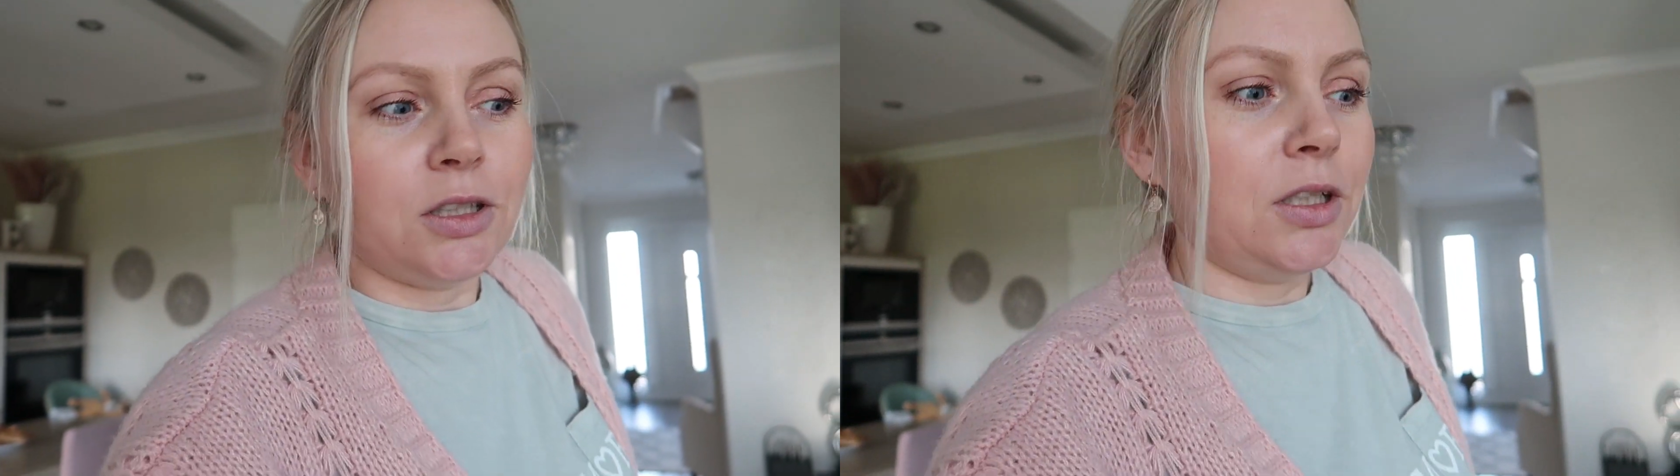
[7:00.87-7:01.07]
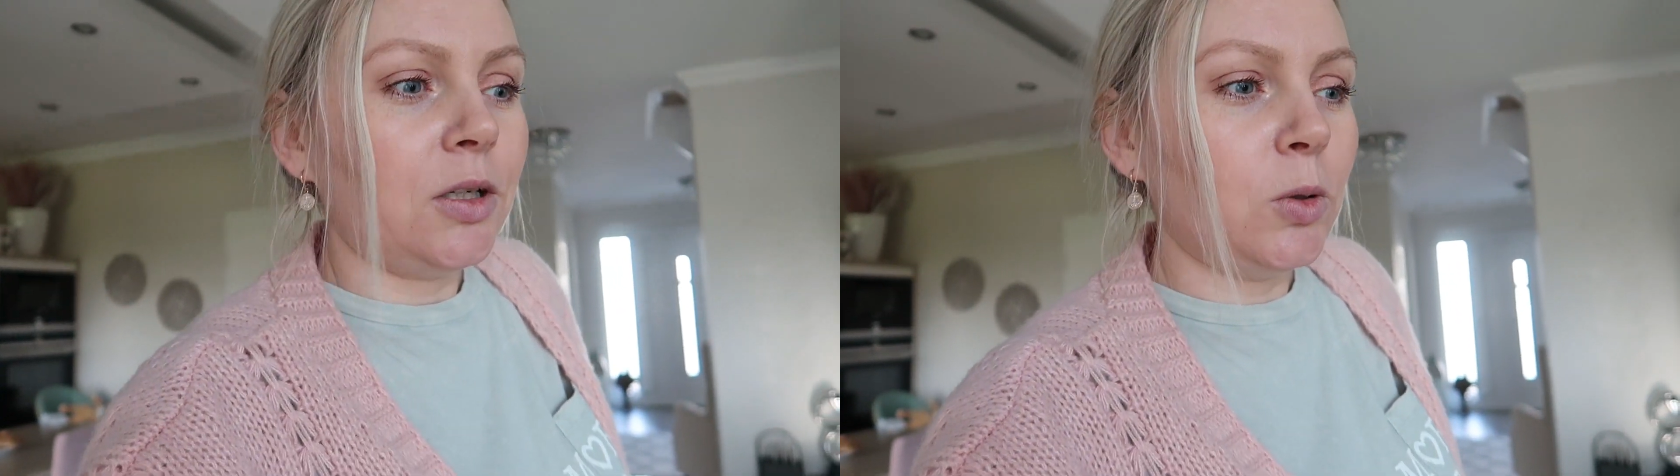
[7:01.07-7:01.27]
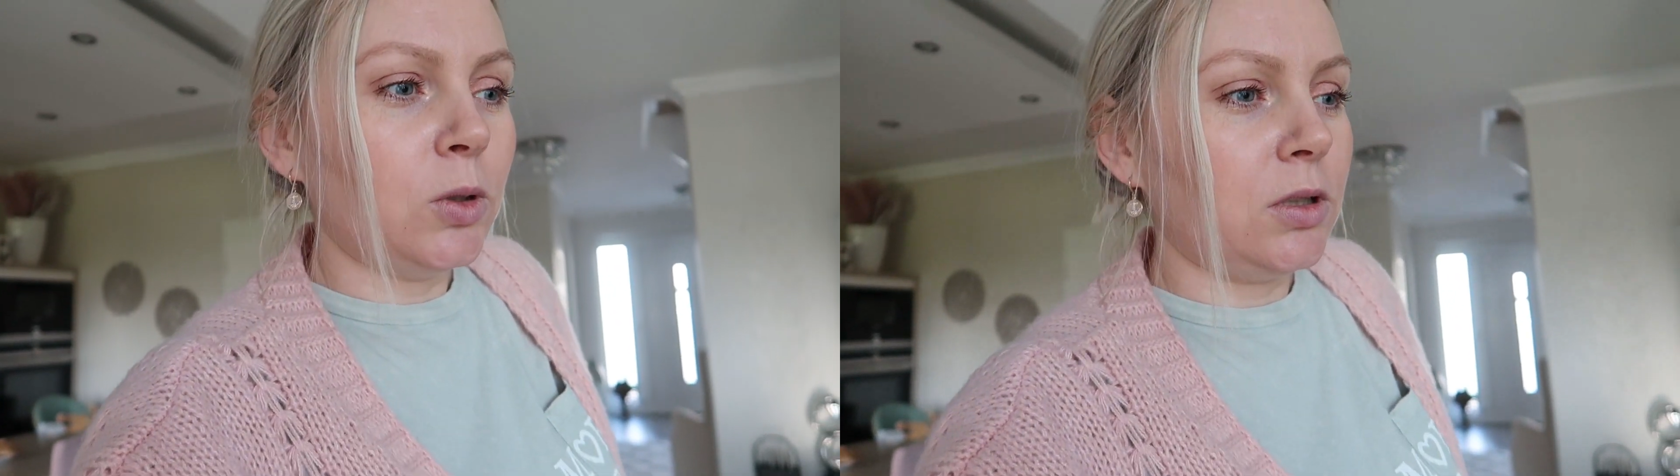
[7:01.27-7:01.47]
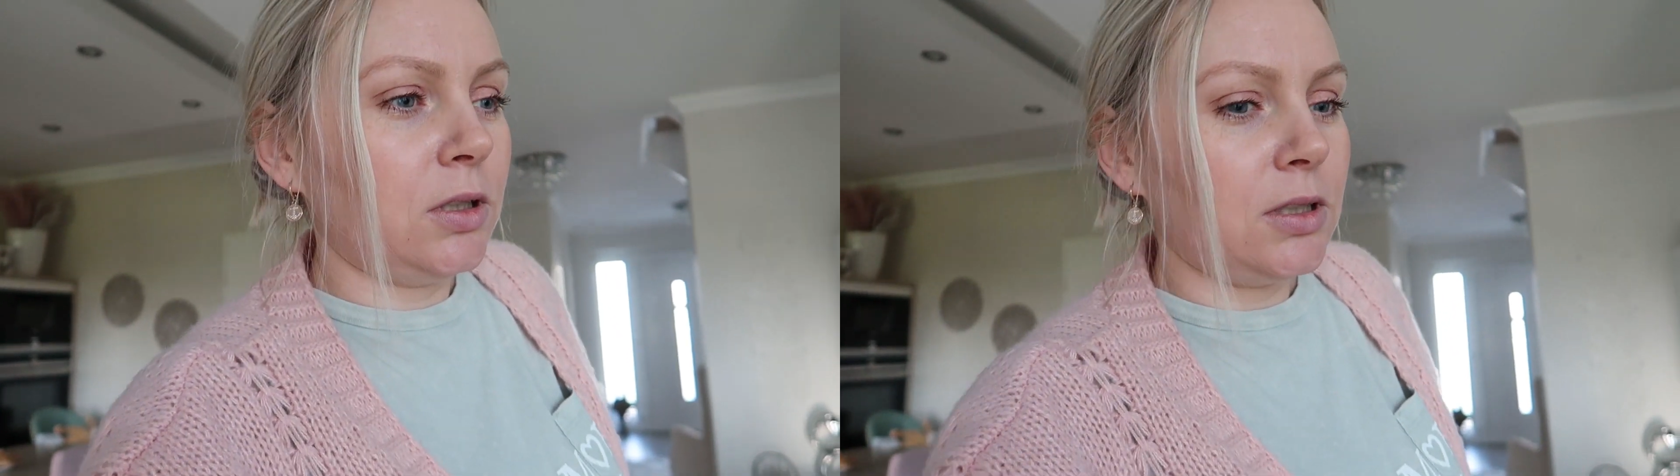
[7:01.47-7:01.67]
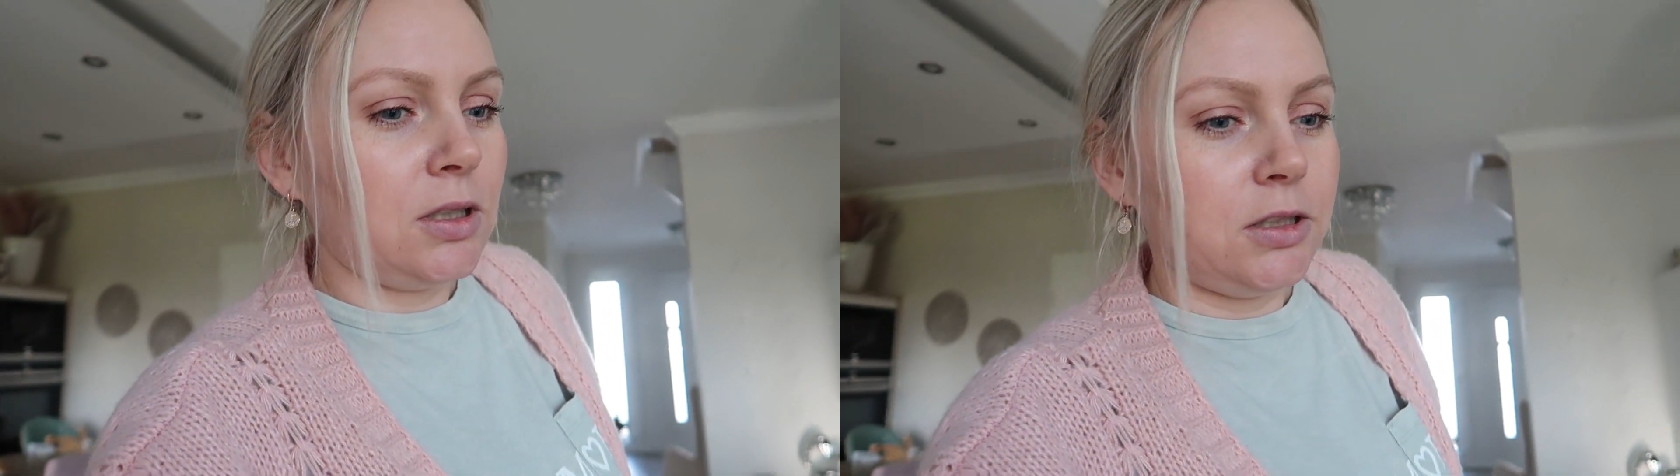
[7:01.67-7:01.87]
неохота,
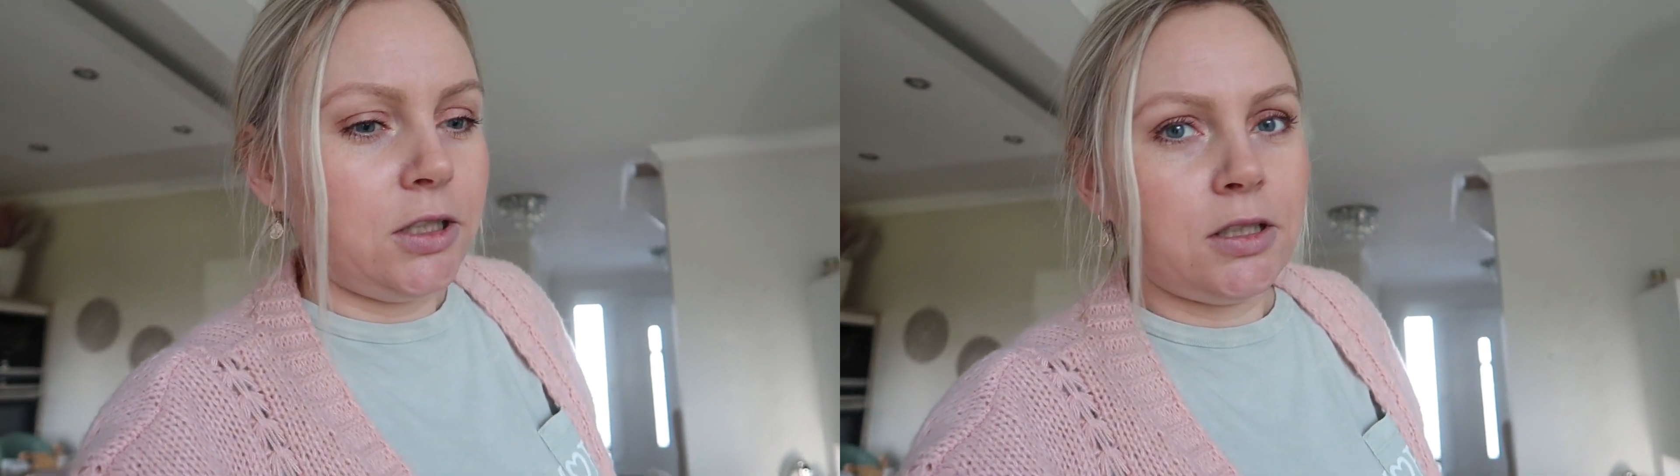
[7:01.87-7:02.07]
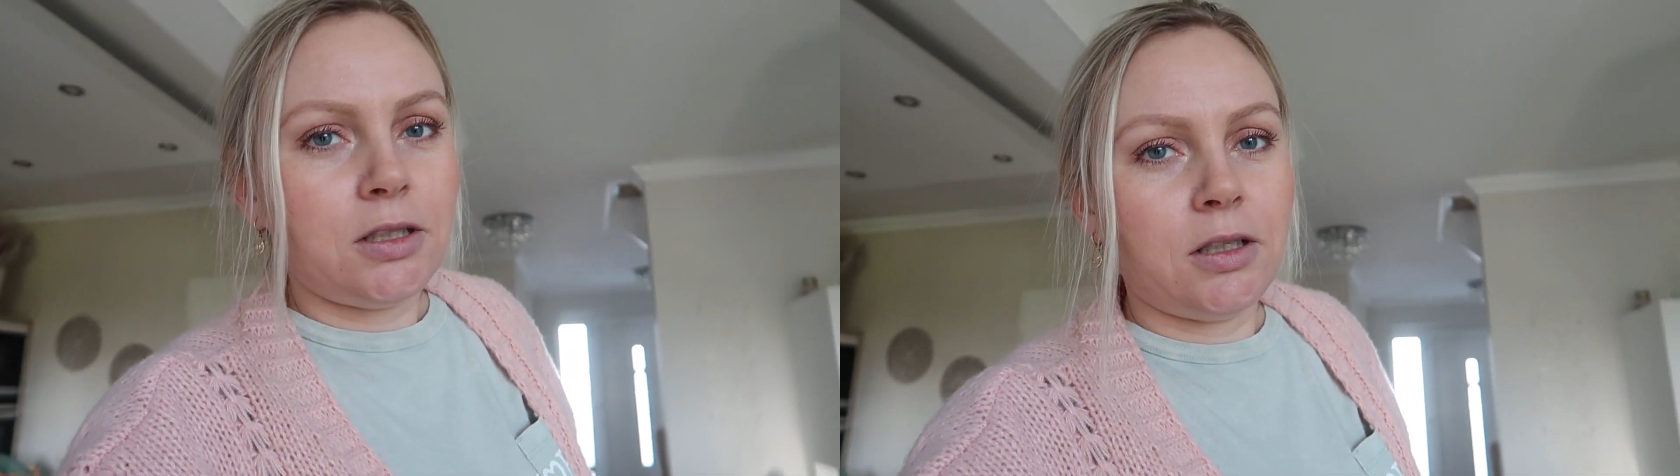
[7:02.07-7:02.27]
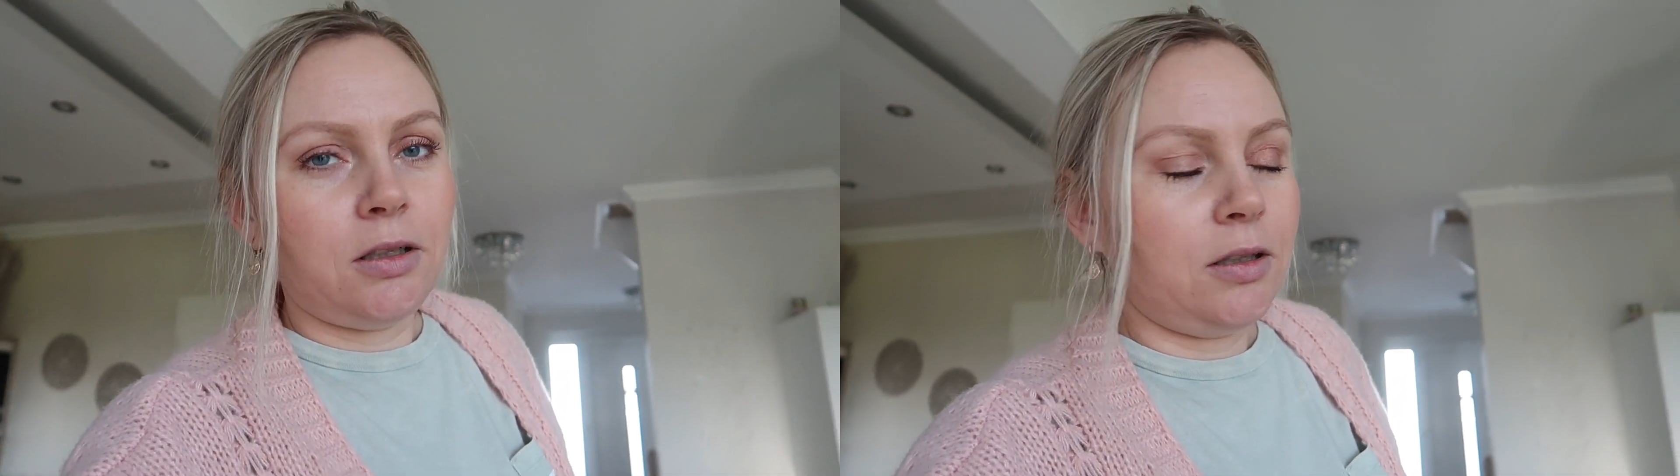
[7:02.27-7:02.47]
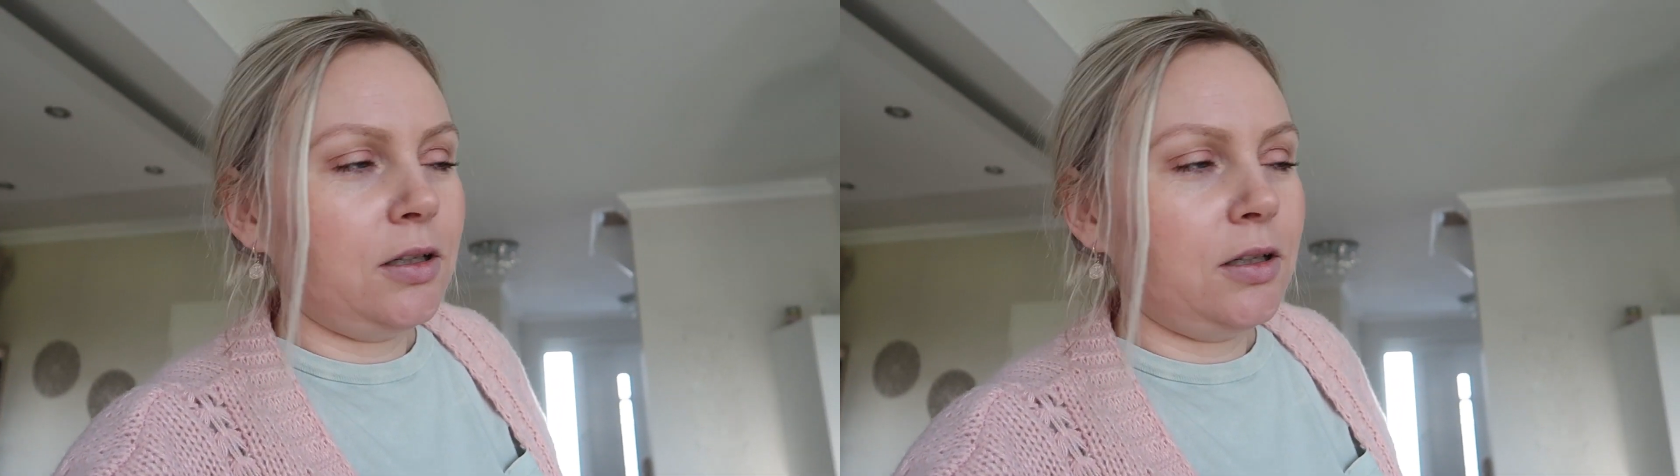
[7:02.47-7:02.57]
если честно.